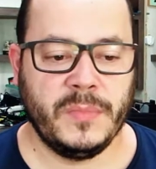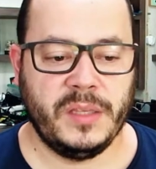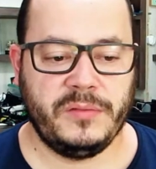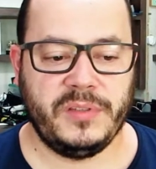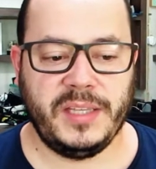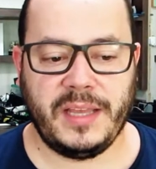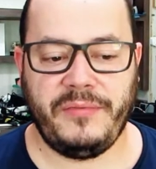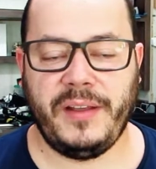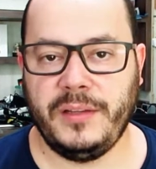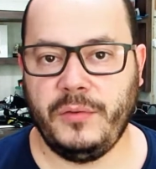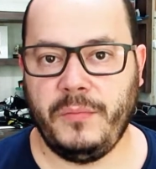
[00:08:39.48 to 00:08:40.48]
se você está
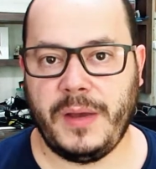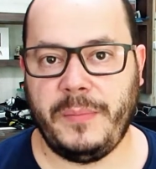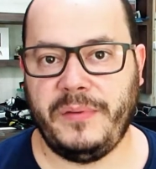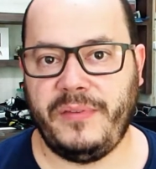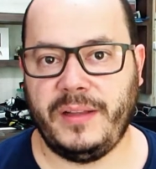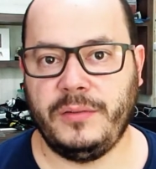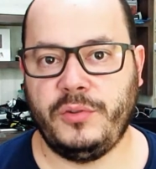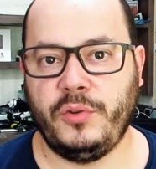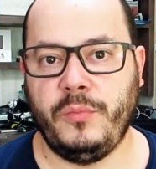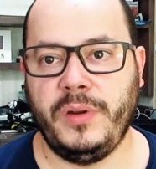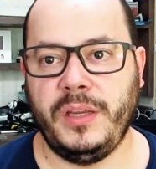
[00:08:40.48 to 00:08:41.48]
falando do mapa falando
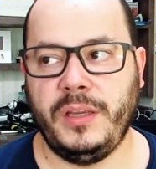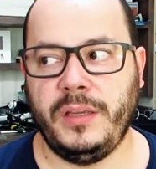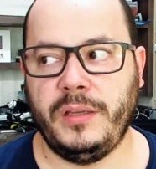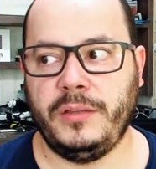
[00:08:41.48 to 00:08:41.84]
sobre